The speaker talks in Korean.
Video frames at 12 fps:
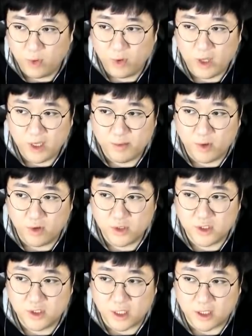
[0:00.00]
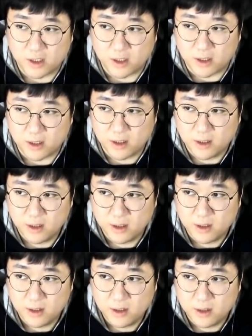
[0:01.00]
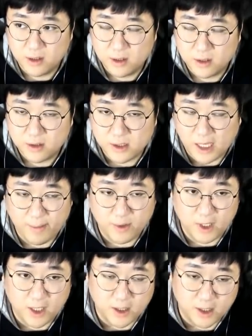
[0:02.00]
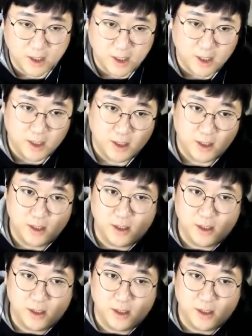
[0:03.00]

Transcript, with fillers: 뭐야 이 병신 새끼 4번 하라니까